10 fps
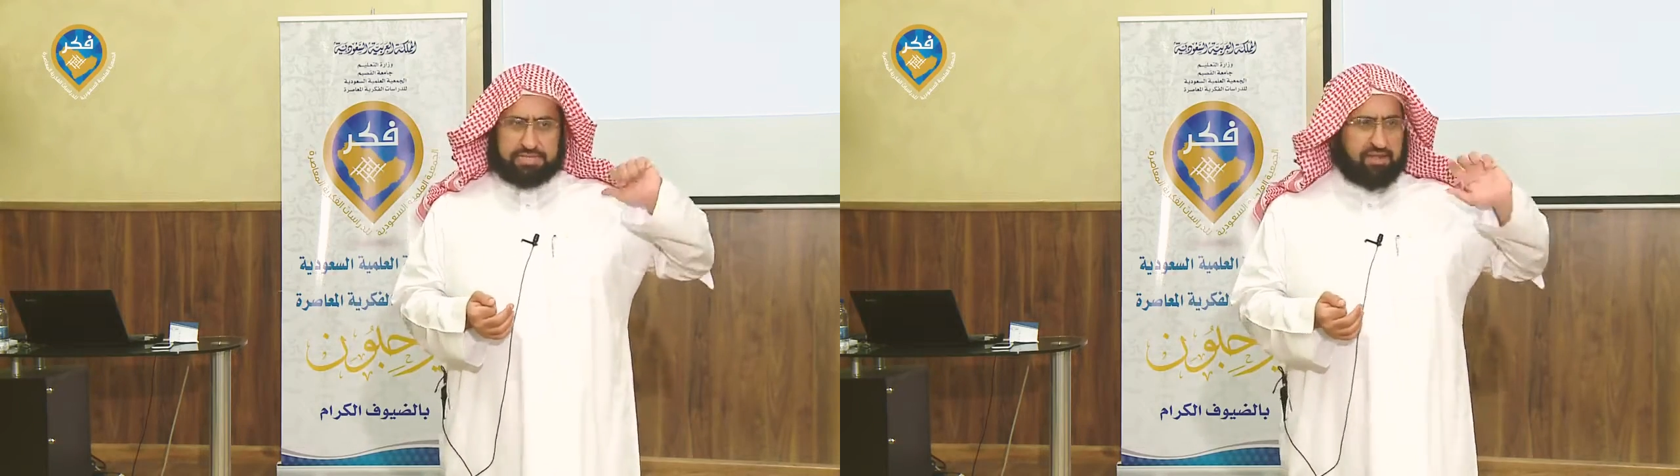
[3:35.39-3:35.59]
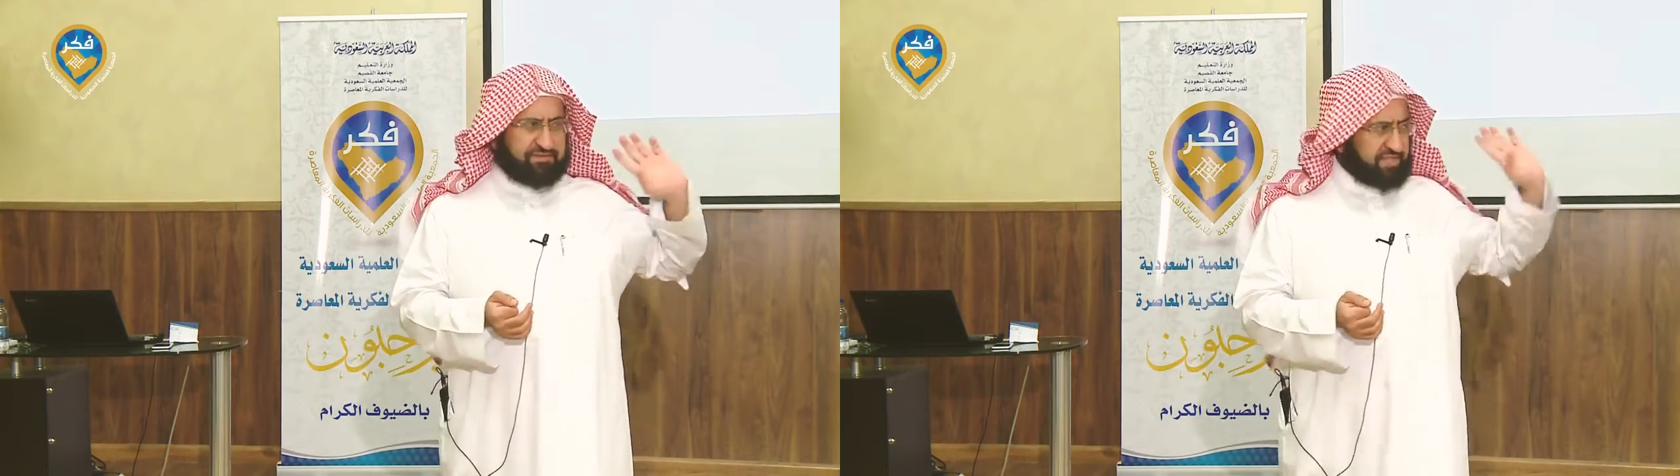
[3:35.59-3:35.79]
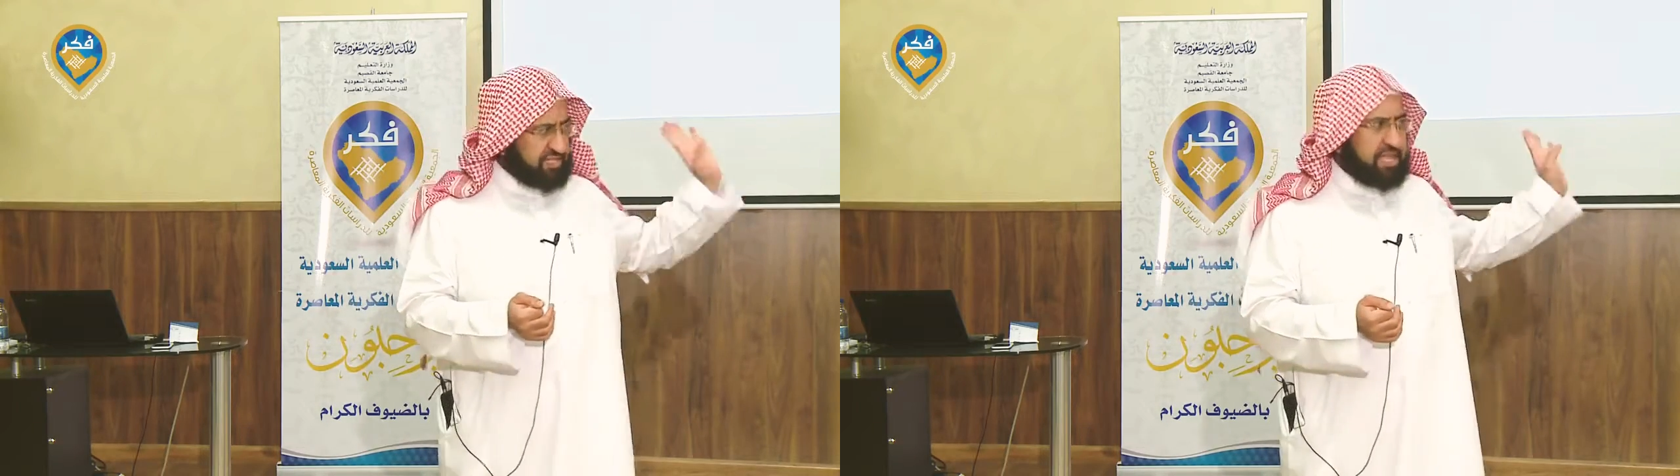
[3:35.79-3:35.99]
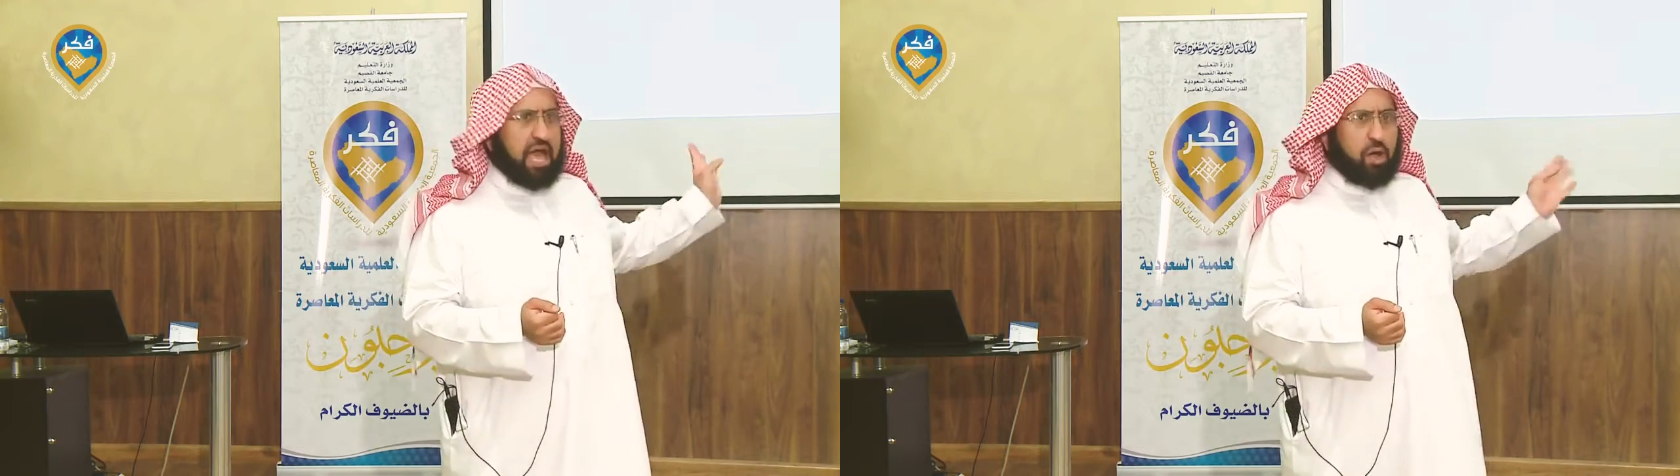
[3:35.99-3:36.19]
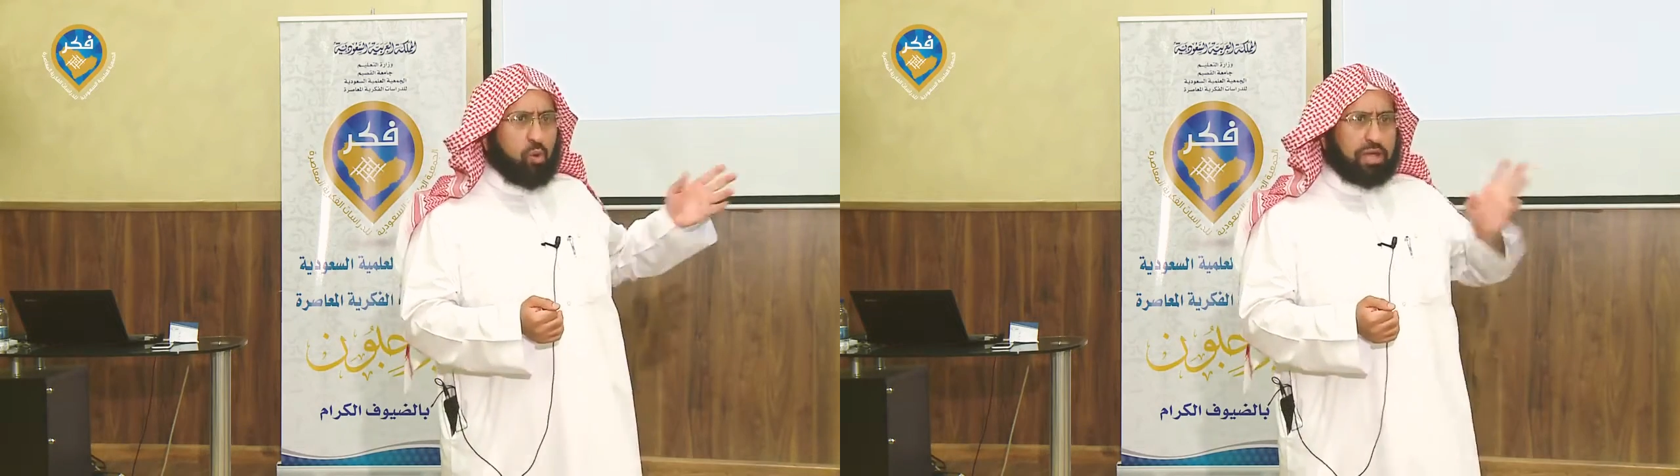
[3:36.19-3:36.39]
نفس
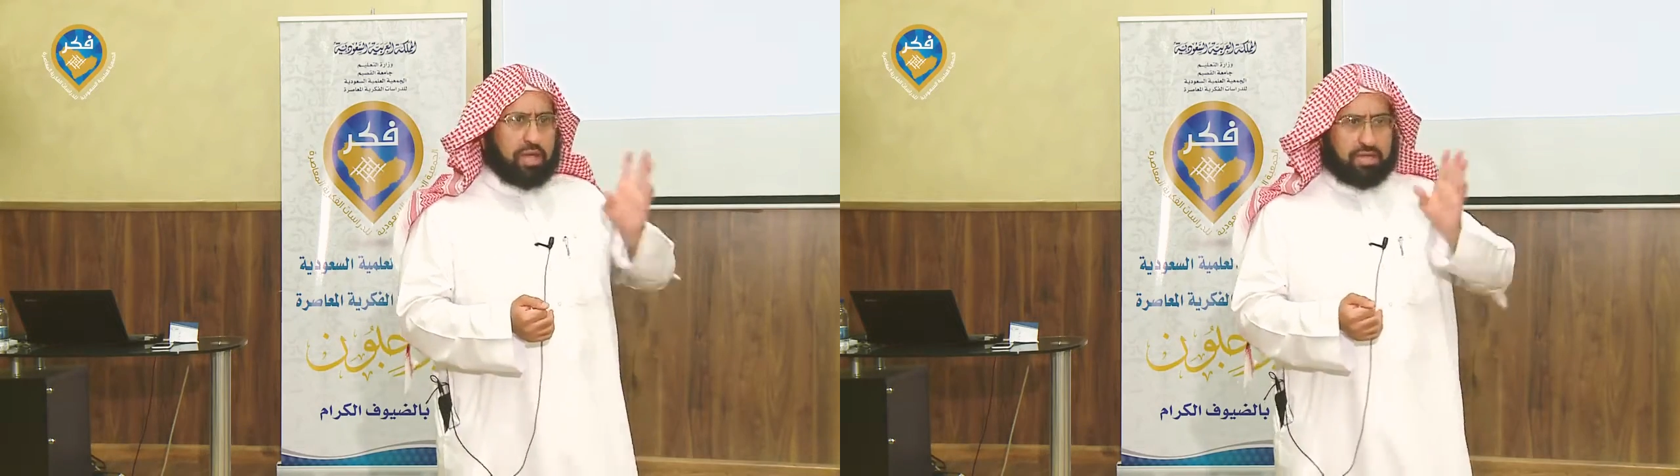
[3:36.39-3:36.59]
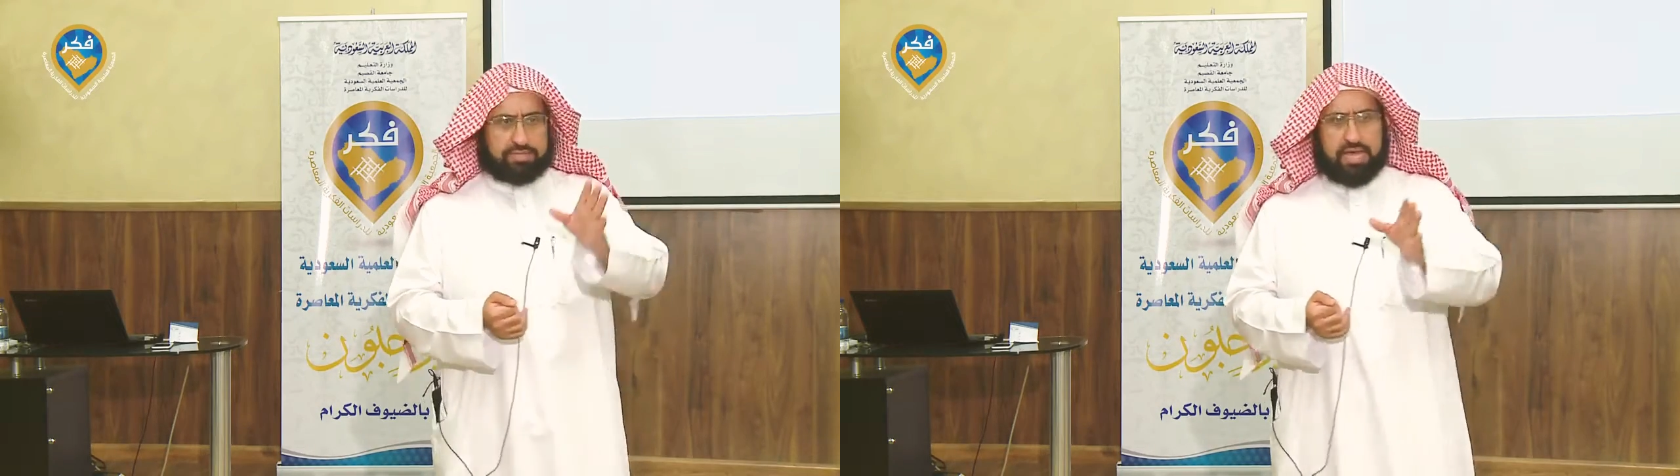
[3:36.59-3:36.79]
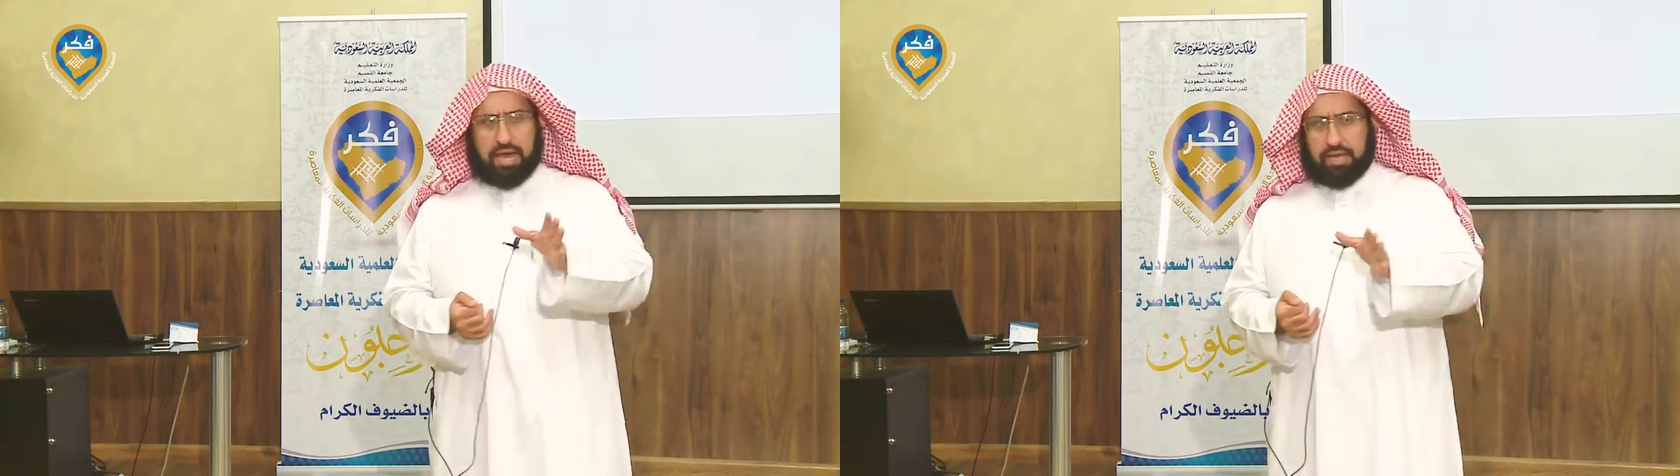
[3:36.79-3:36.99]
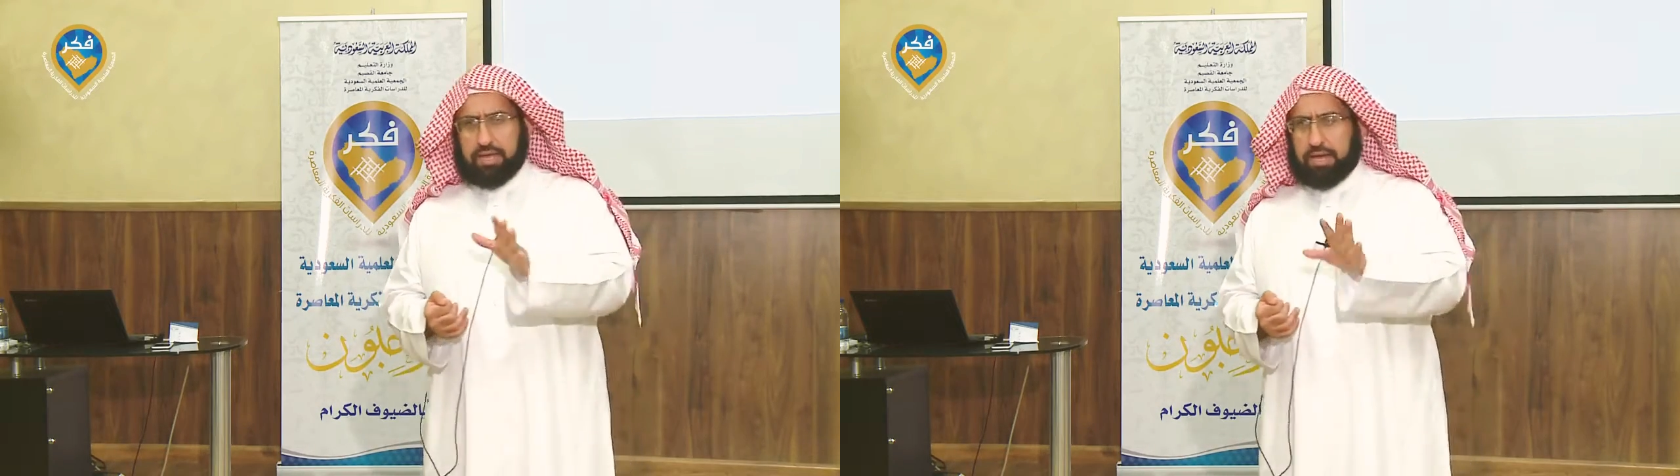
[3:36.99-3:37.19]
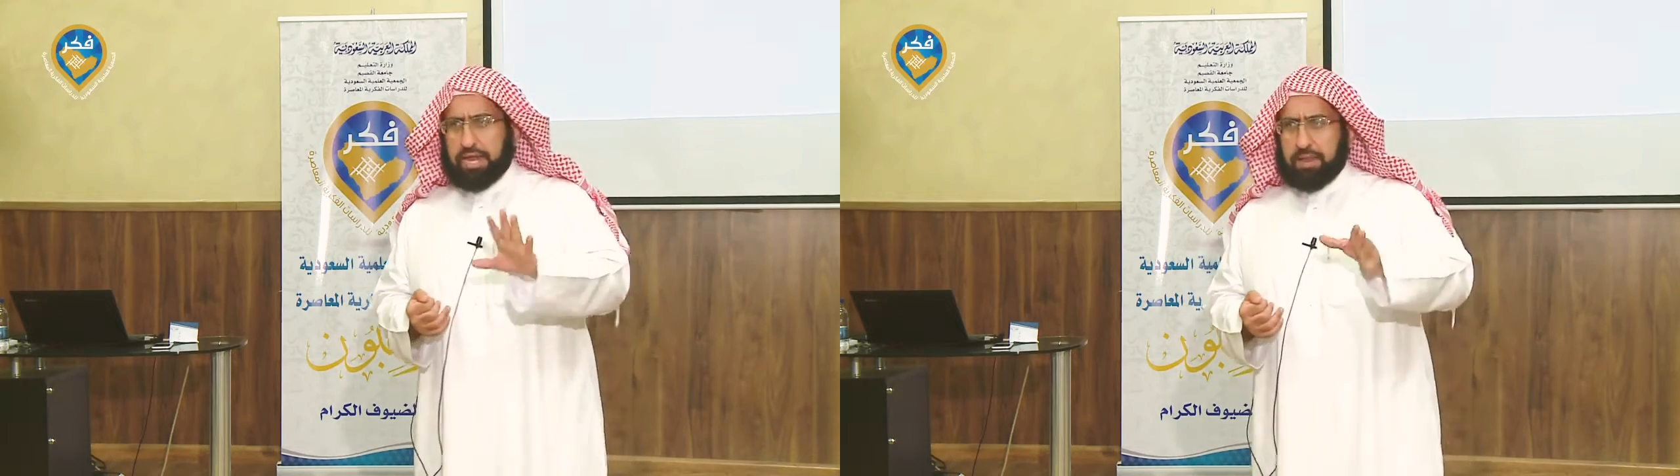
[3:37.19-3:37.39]
السياق هو
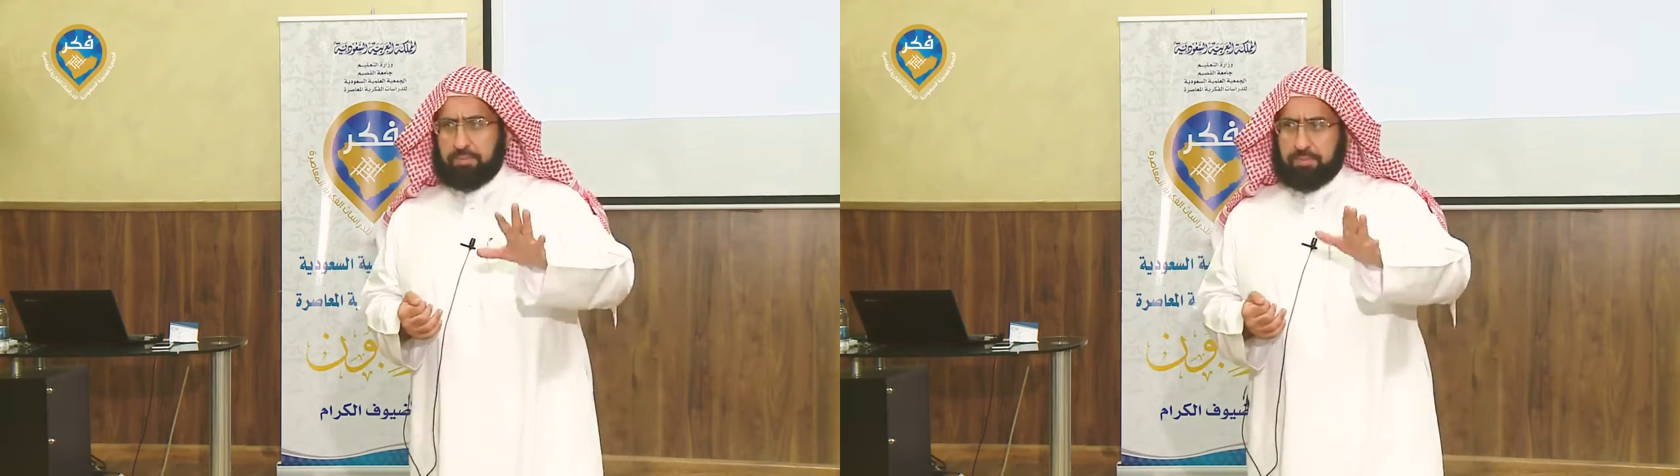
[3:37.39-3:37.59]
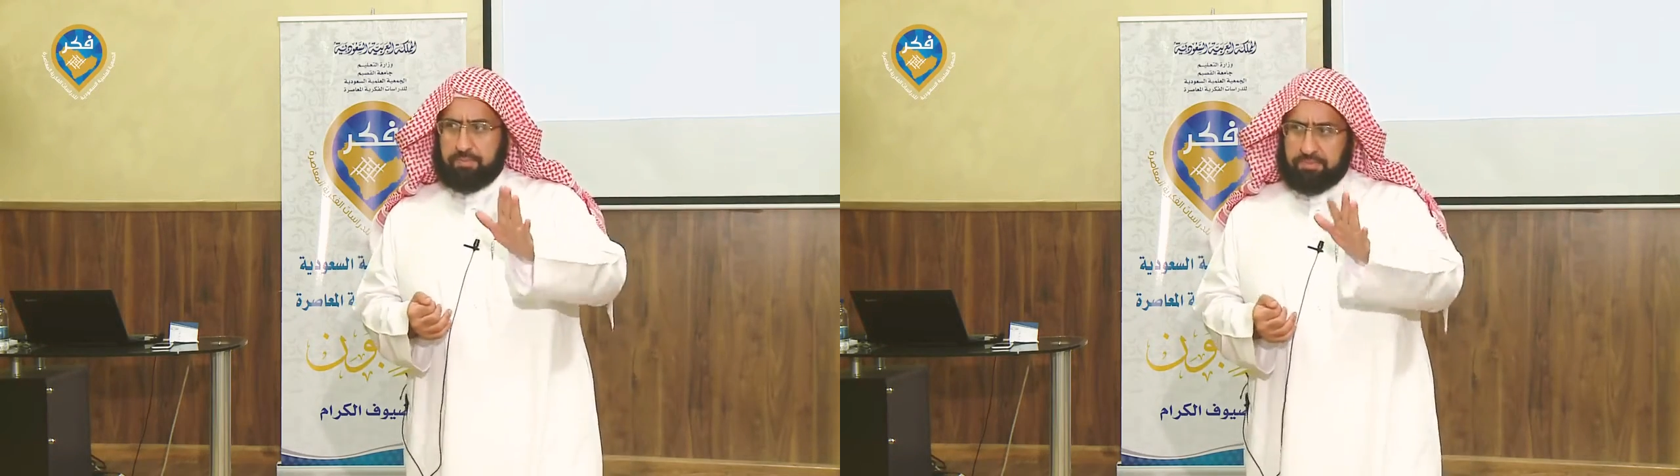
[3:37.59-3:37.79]
سياق قريب